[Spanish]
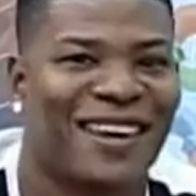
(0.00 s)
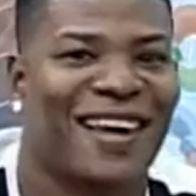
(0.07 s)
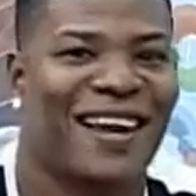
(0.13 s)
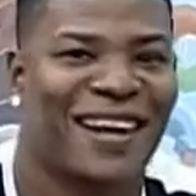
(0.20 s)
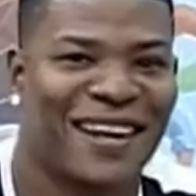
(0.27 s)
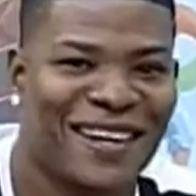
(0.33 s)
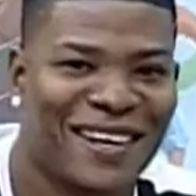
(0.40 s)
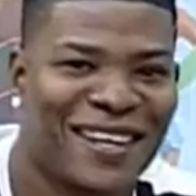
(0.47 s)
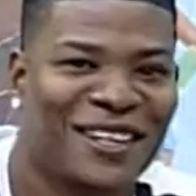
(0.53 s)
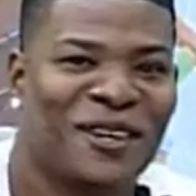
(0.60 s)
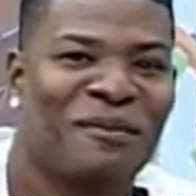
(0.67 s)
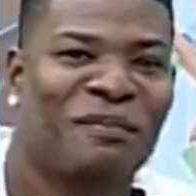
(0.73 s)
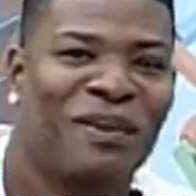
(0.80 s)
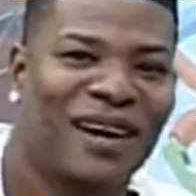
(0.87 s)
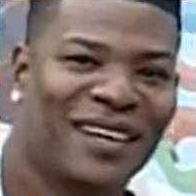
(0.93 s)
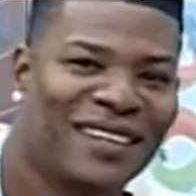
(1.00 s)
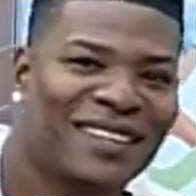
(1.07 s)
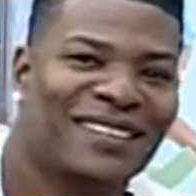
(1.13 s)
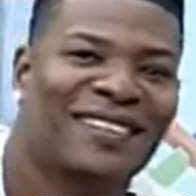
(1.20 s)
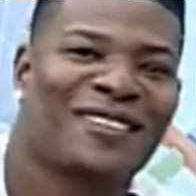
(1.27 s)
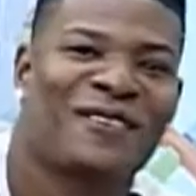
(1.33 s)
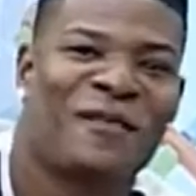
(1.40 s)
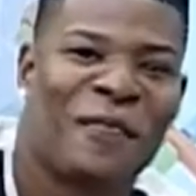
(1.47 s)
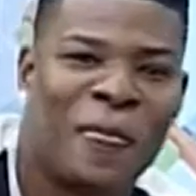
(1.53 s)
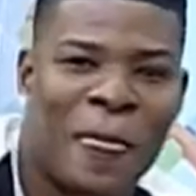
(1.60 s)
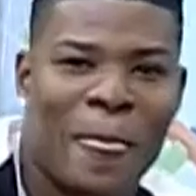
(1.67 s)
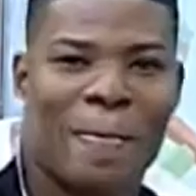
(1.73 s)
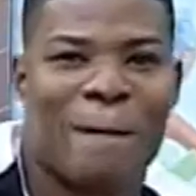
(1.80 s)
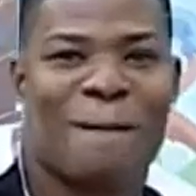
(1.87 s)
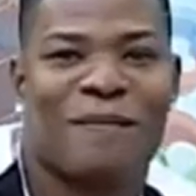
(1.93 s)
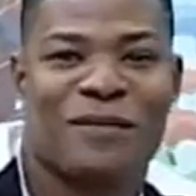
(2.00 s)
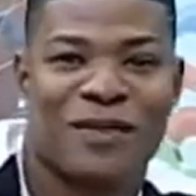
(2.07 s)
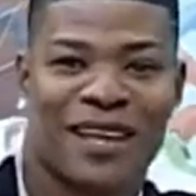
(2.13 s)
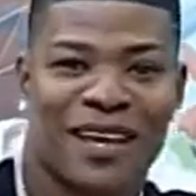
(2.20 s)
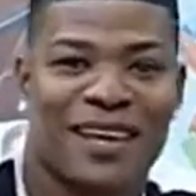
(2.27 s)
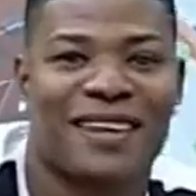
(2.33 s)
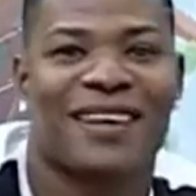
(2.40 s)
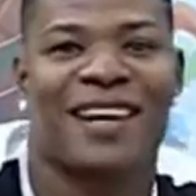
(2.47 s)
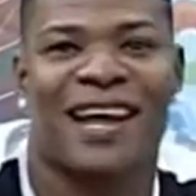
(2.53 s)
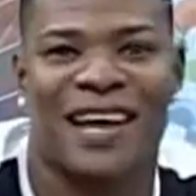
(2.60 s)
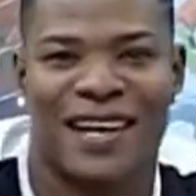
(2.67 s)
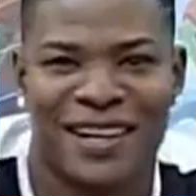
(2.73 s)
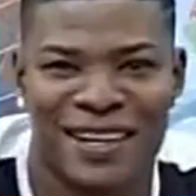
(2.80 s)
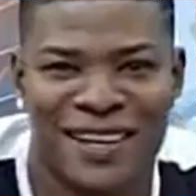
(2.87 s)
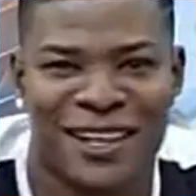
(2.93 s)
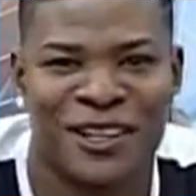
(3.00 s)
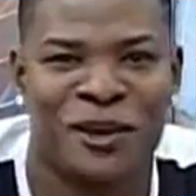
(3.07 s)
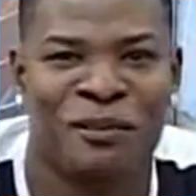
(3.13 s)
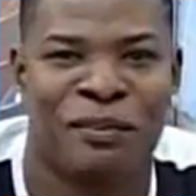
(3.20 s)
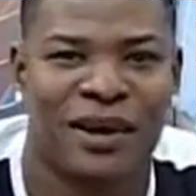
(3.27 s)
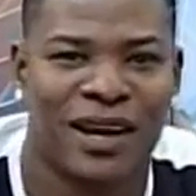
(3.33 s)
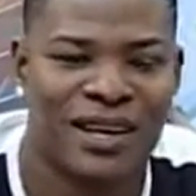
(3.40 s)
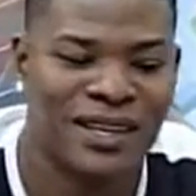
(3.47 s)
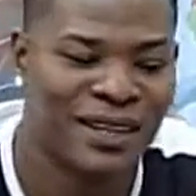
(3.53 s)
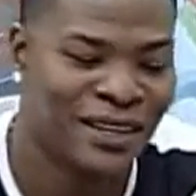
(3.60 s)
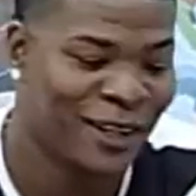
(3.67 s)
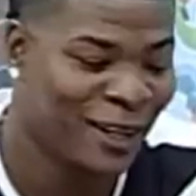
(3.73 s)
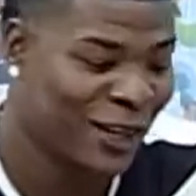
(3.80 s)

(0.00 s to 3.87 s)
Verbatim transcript: ah, pues esa musiquita, súbanla. Ella es la reina del país.